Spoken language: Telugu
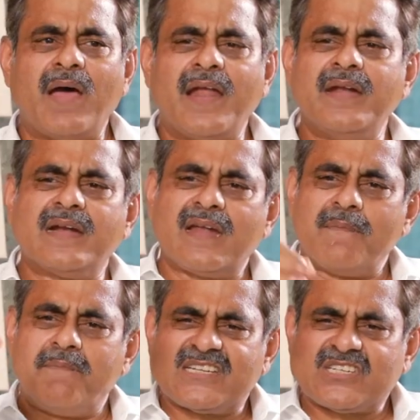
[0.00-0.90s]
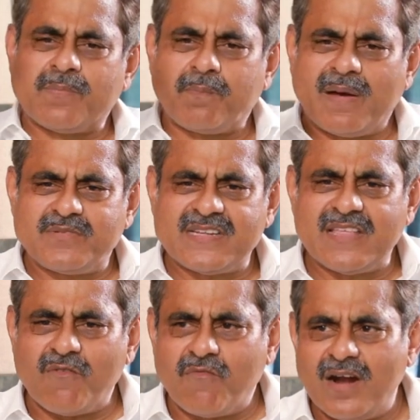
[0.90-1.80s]
అన్నిట్లో బెస్ట్ పబ్స్ ఇన్
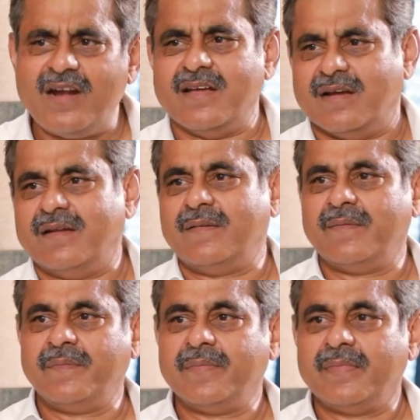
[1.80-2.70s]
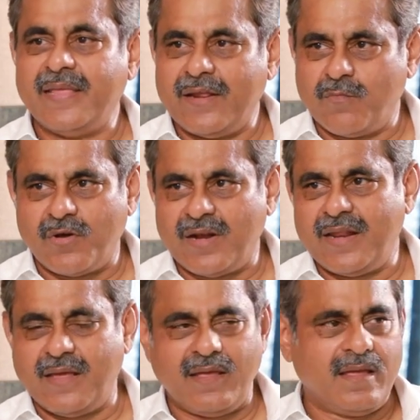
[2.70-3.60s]
ద వరల్డ్ నేను
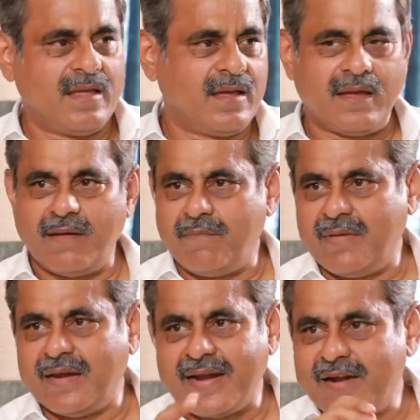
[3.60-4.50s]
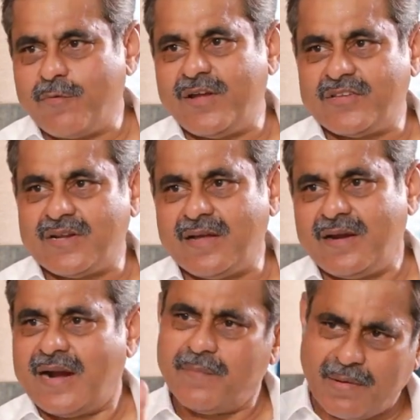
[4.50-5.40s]
మొన్ననే ఇంగ్లాండ్ పోయి వచ్చిన
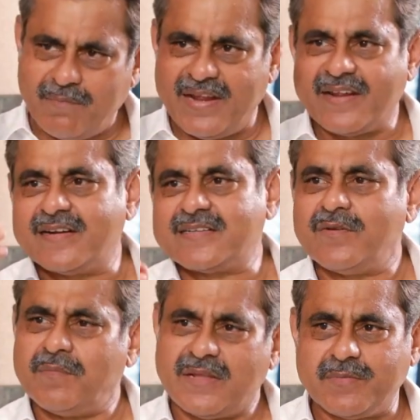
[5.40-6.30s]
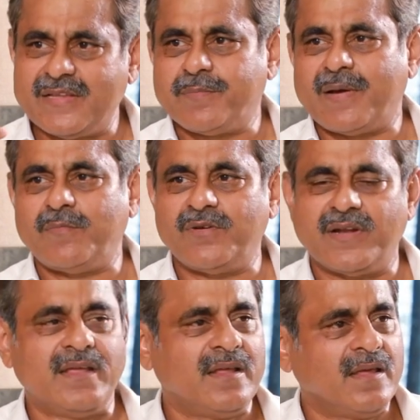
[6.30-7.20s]
ఆడ పబ్లు వెనకట్స్ మంచి మంచి పబ్లు
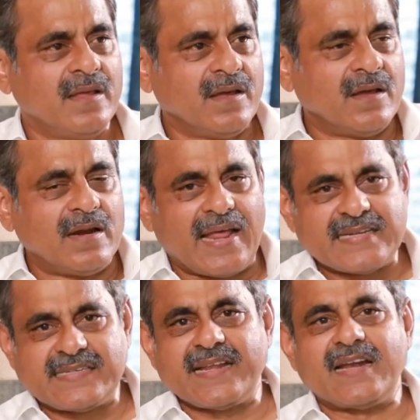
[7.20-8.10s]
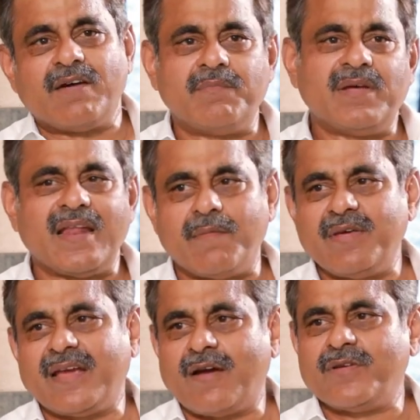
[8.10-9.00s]
ఉంటాయి లాస్ట్ ఇయర్ నవంబర్లో
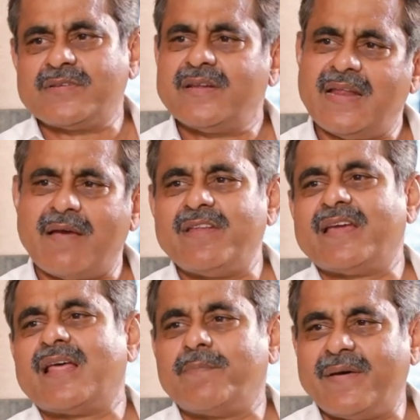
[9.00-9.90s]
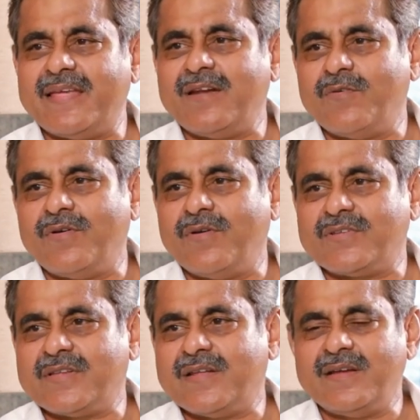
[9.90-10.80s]
అమెరికా వచ్చిన నేను అమెరికాలో పదేళ్ళు ఉండి
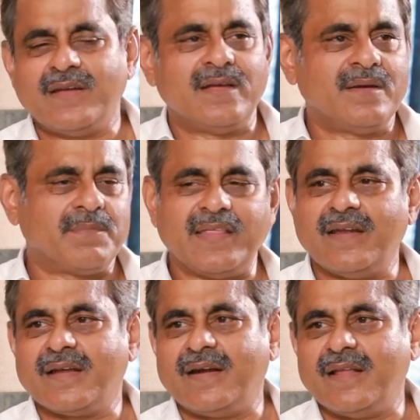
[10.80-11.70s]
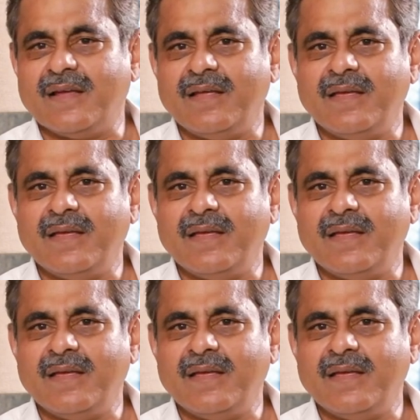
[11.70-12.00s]
వచ్చిన పదేళ్ళ కంటే